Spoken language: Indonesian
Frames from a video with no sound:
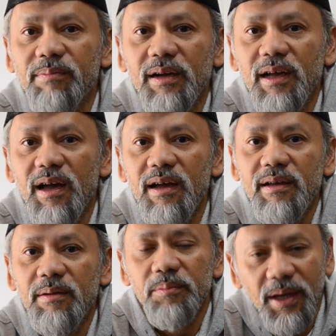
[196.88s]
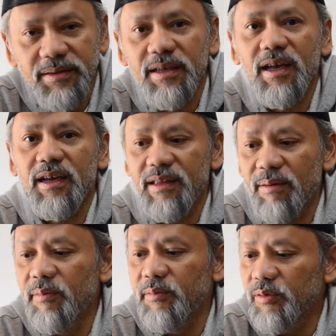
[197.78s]
maka biasanya kita
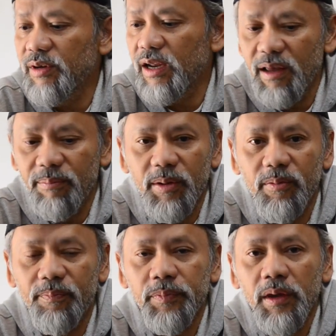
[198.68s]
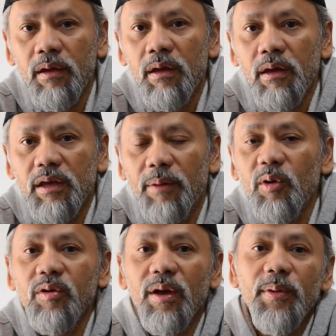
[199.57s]
membutuhkan GPU.
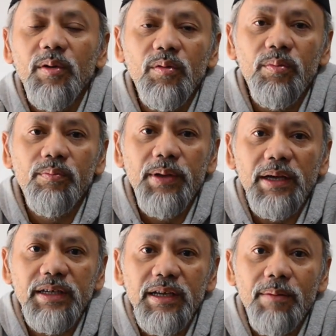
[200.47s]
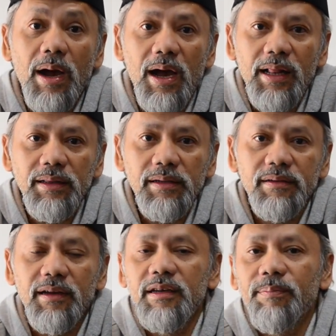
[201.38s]
GPU GPU itu biasanya mahal
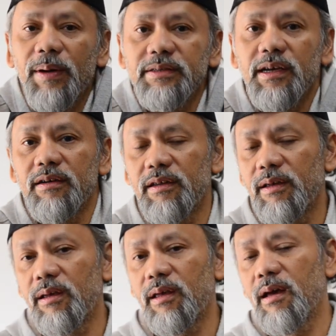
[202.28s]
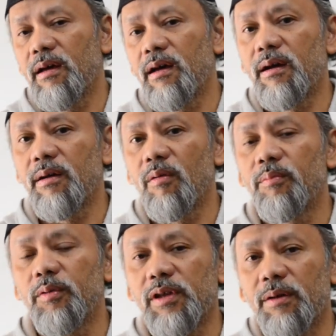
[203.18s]
dan dipasang di uh,
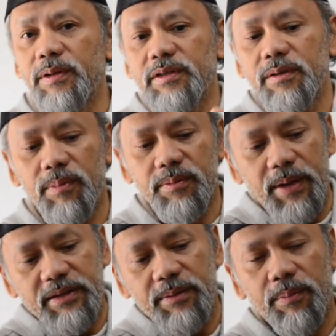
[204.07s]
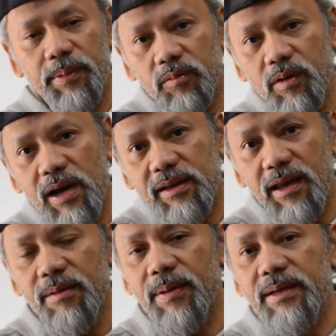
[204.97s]
komputer PC biasanya berbentuk
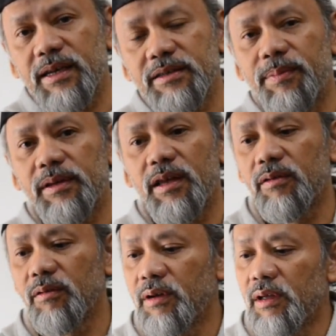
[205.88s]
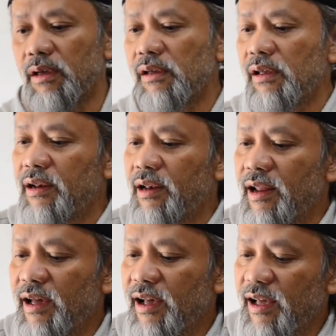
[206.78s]
kartu ya dipasang seperti itu.
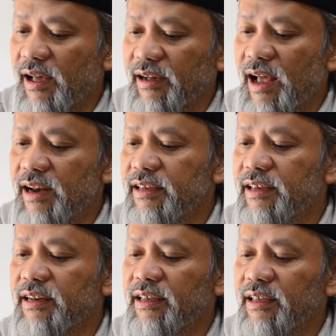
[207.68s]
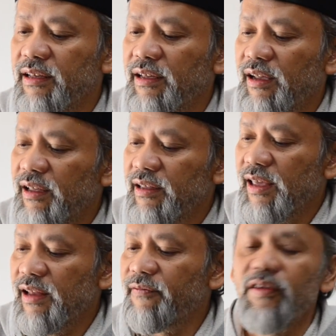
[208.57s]
Nah, kali ini
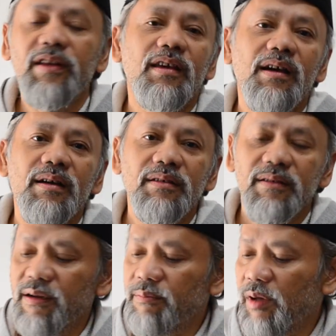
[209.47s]
Nvidia uh,